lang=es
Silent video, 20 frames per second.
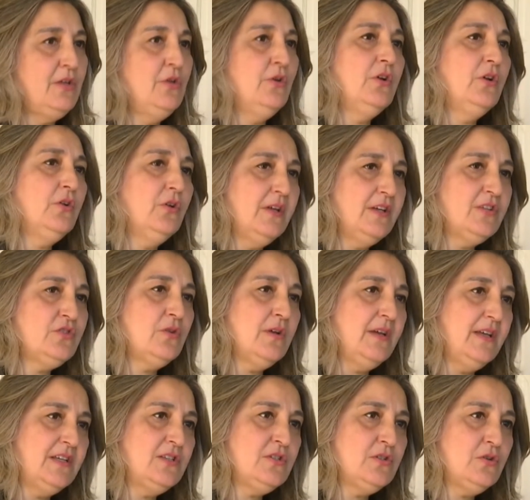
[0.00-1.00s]
Yo creo que eso
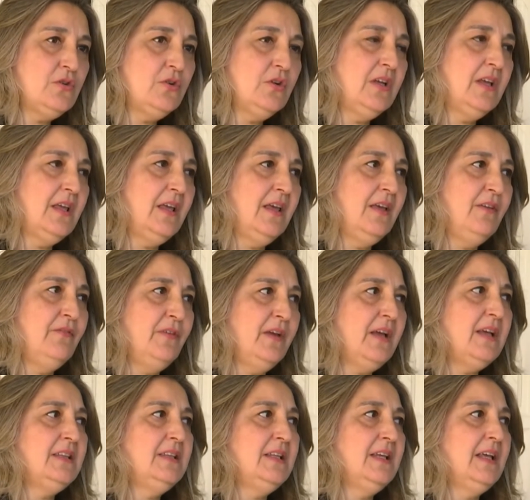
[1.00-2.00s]
ha hecho que,
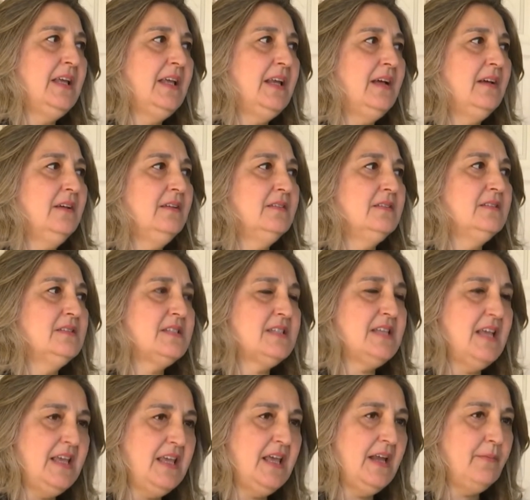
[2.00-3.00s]
fíjate, que eran
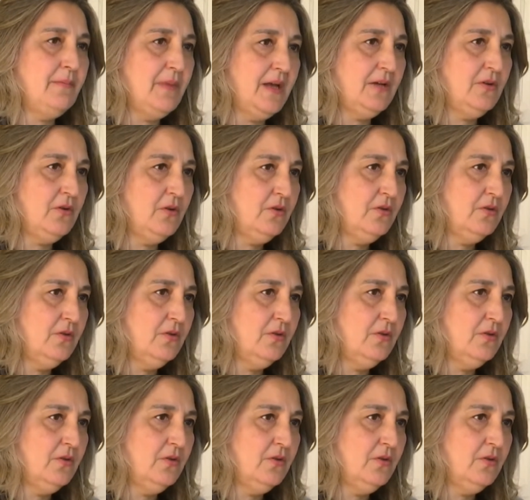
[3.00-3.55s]
seis hermanos,